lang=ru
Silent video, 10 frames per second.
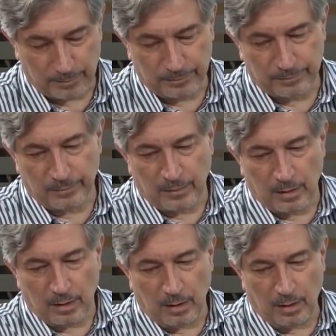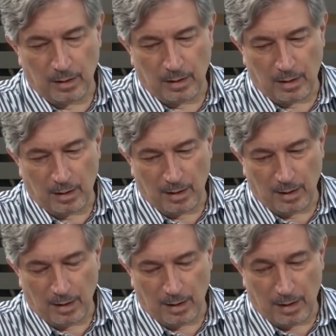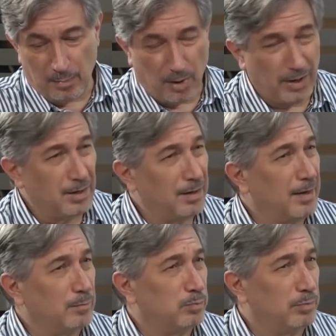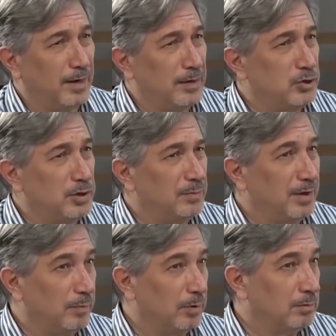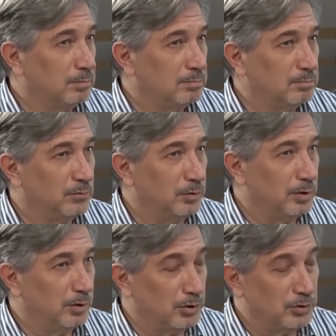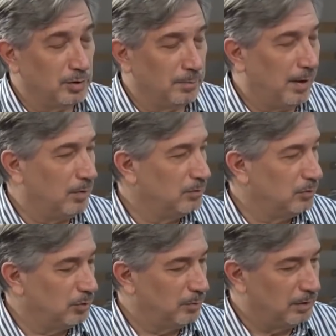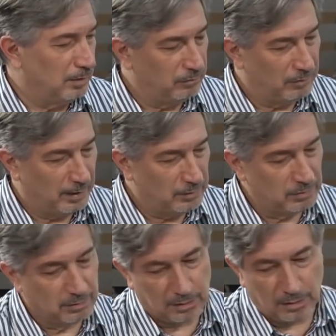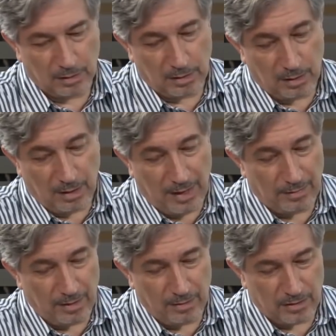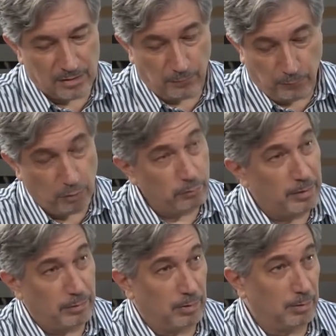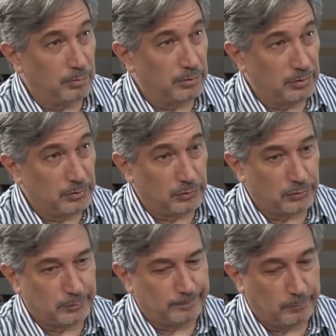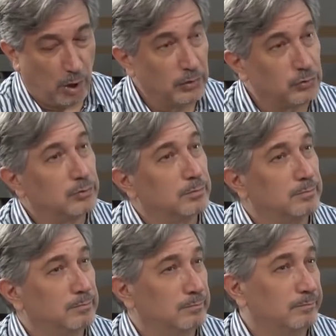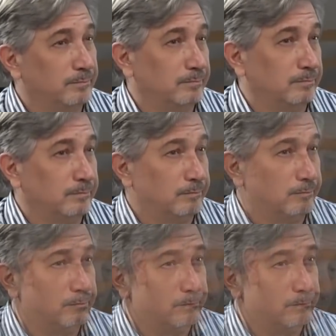Европой четвертого класса или первоклассной Арменией. И, возможно, это вопрос, который нам действительно нужно решить. И вот здесь Европа и США расходятся.